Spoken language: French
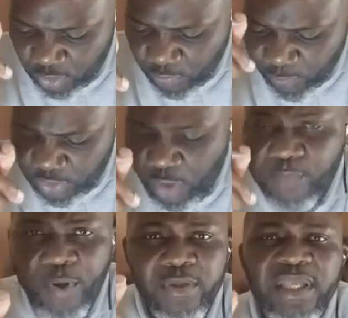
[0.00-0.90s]
que tu puisses
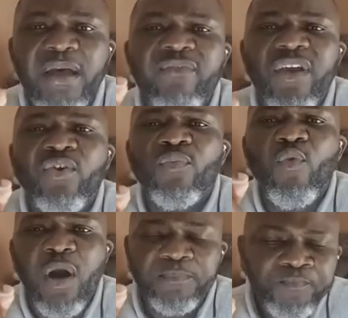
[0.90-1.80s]
comprendre avec
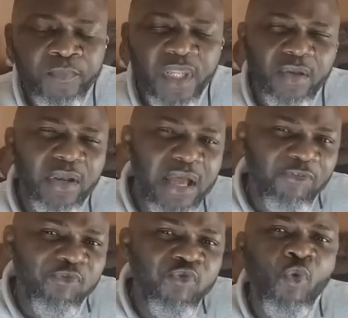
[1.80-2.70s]
moi que la
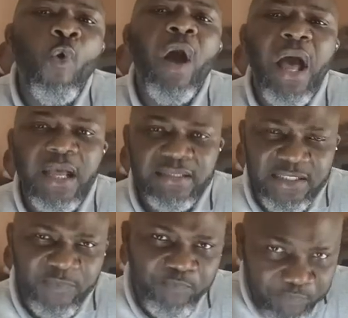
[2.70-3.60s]
foi
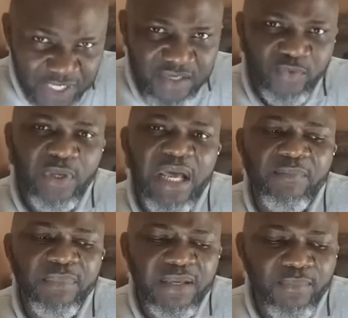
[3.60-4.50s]
typique de la
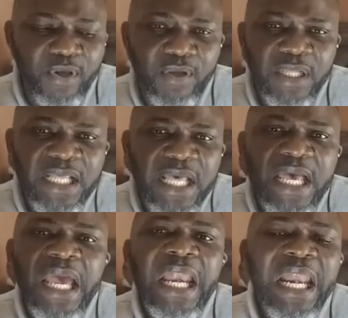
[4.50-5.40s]
Bible
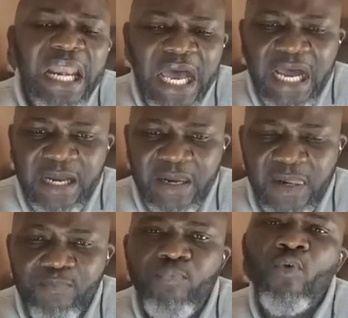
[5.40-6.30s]
est là
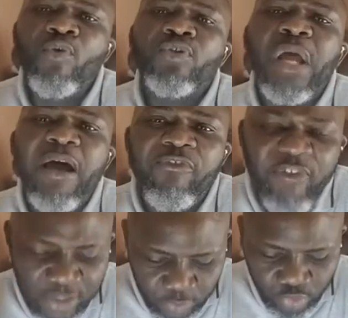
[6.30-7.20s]
pour,
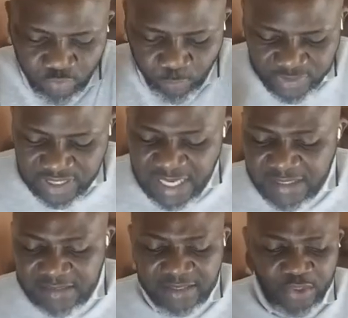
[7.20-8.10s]
afin que tu puisses
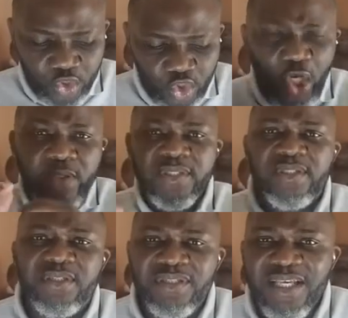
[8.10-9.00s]
réaliser des
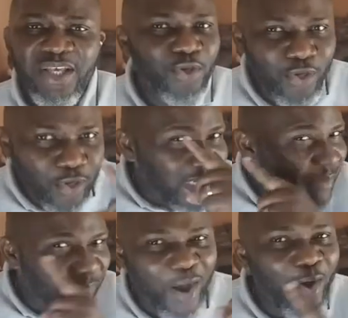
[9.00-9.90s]
choses que l'œil
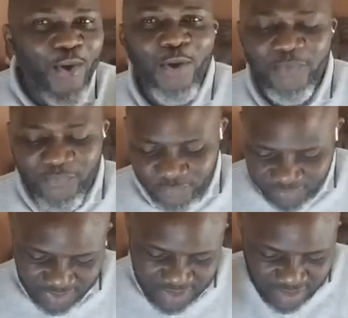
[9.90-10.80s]
n'a pas encore vues,
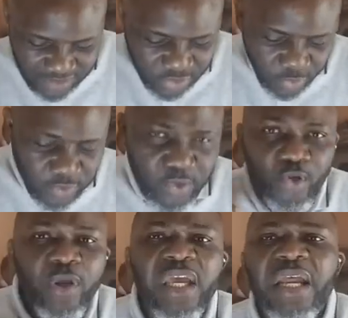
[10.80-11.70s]
des choses que
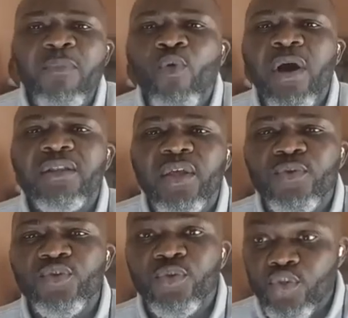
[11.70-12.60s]
l'oreille n'a point
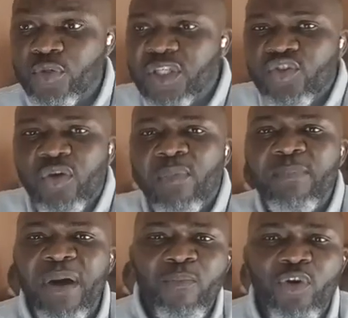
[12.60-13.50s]
entendues, des choses qui ne sont
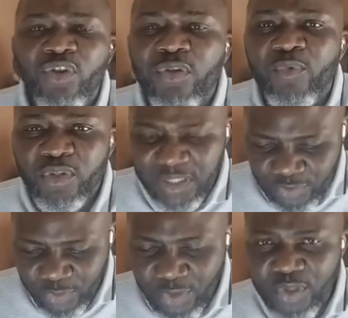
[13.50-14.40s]
même pas montées
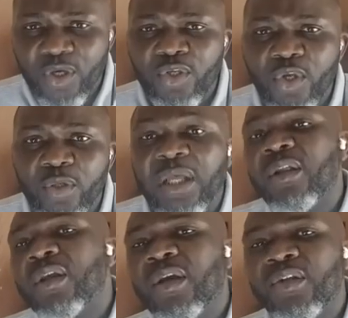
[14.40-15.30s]
sur le cœur de, dans
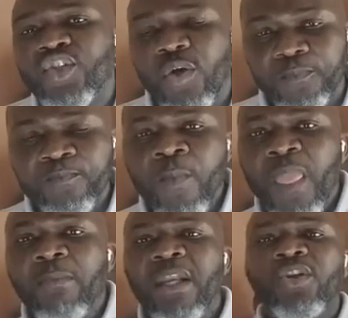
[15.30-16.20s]
le cœur des hommes,
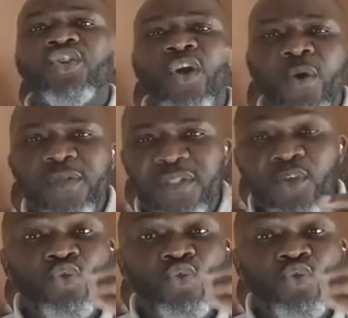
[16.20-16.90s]
mais des choses que